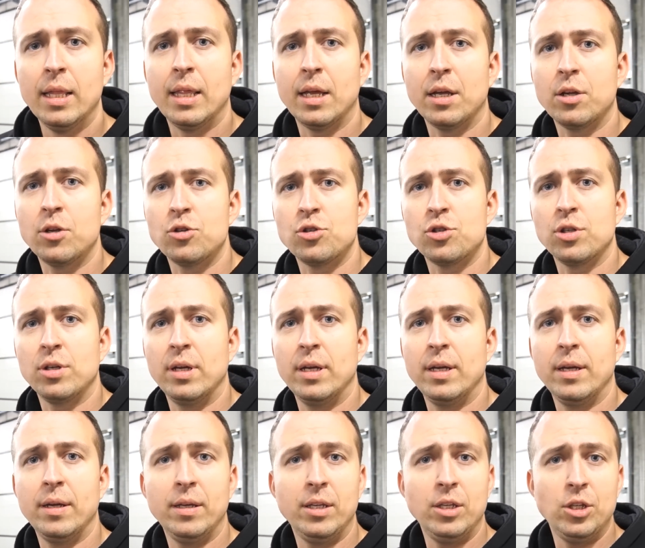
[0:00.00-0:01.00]

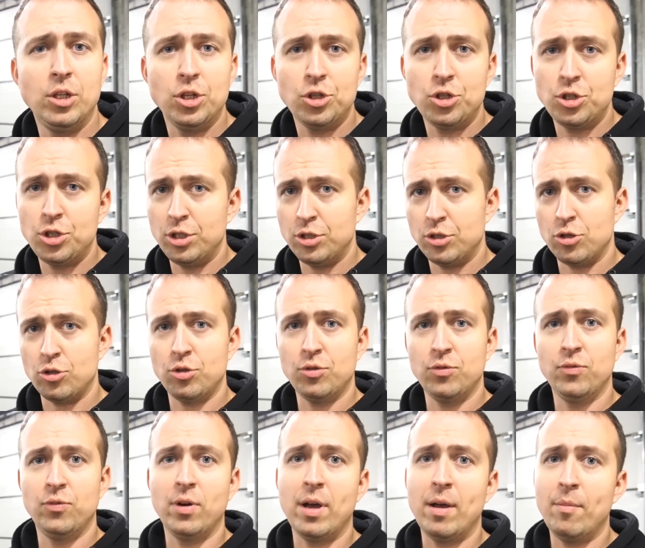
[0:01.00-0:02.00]
Także jeśli
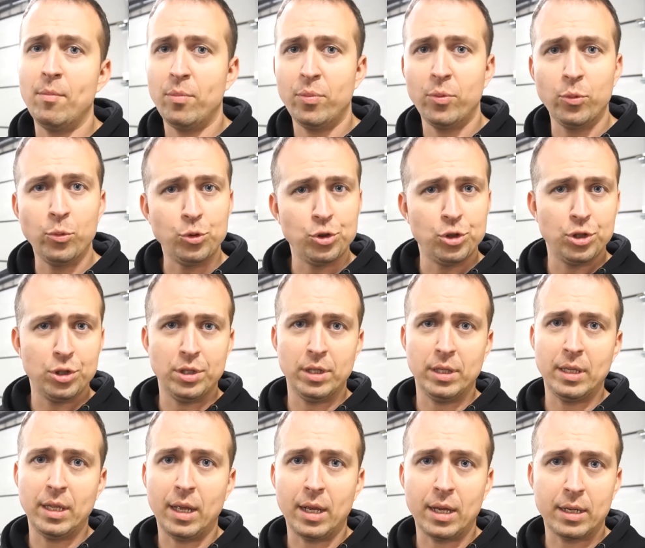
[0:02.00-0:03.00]
coś Wam pójdzie
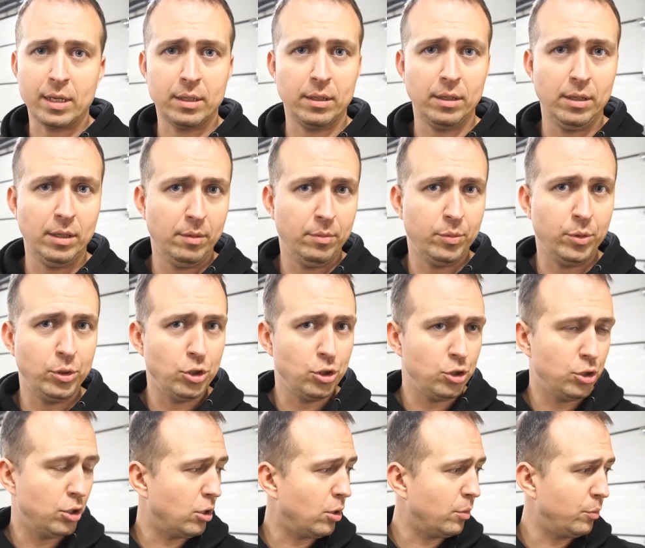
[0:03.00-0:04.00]
nie tak i
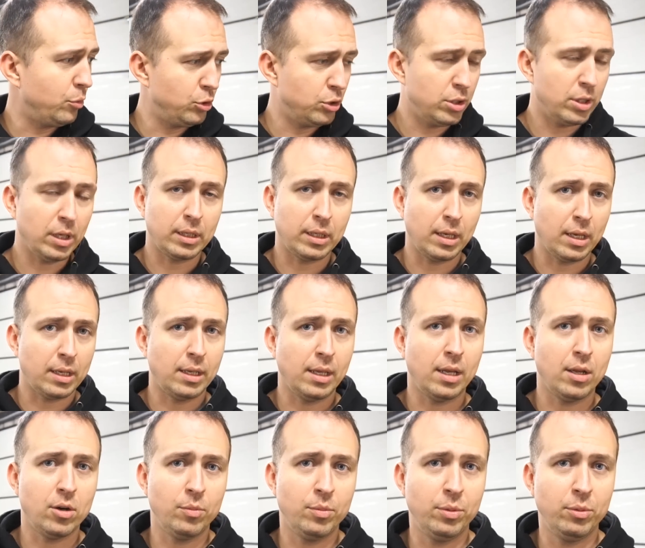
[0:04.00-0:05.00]
będziecie robić tak, jak
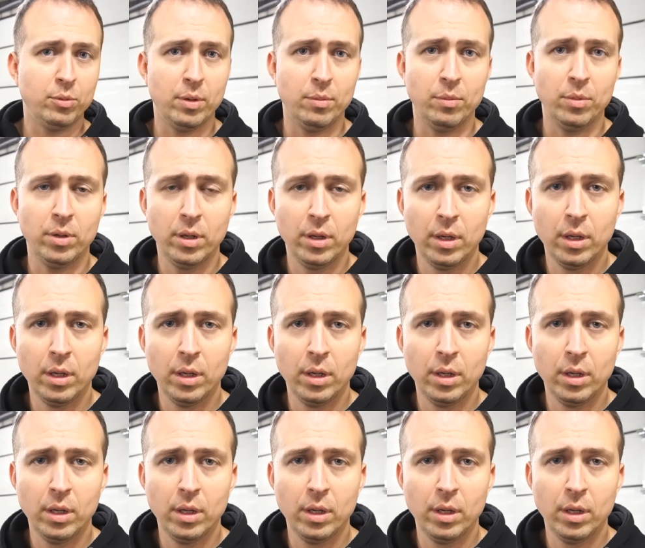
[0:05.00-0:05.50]
ja robiłem,